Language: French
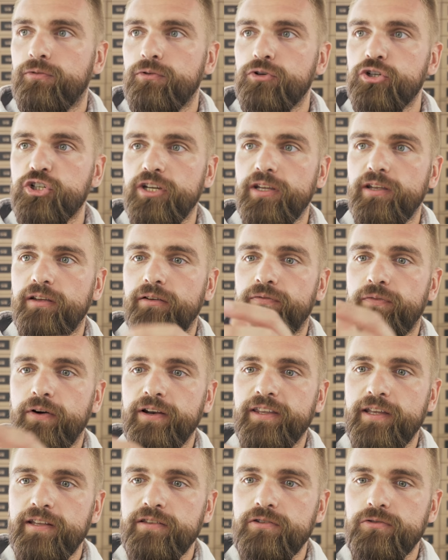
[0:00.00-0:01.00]
de chez
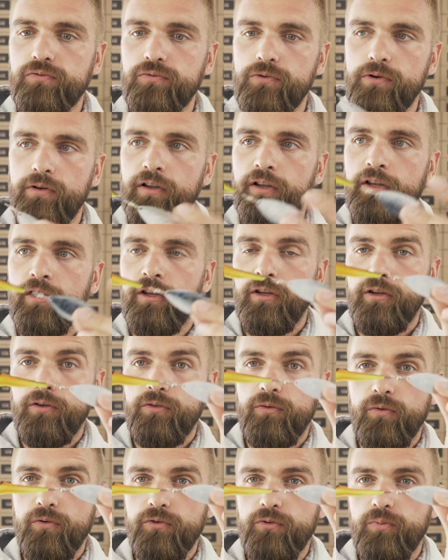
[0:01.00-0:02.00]
Soul.
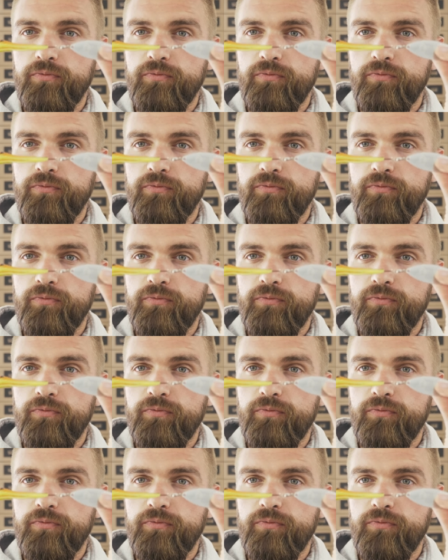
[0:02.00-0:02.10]
Donc